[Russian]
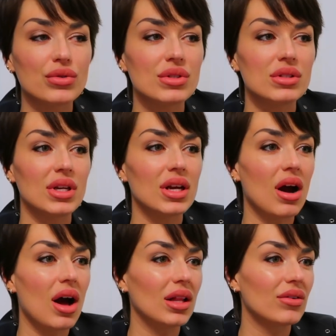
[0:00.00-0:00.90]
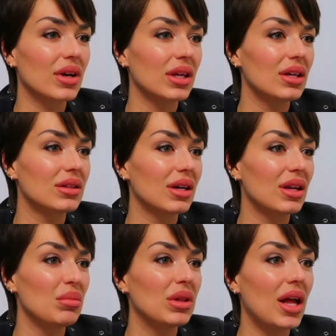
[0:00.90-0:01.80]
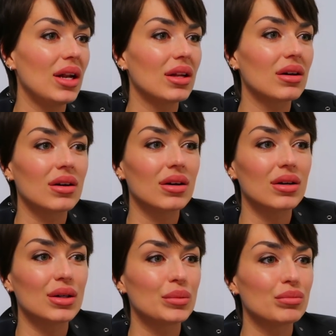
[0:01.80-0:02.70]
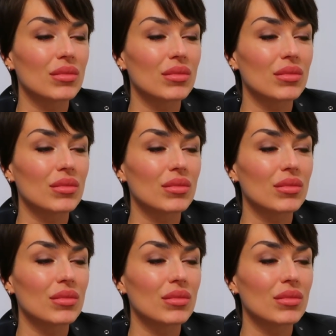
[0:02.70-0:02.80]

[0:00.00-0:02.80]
сериалов, каких-то криминальных э,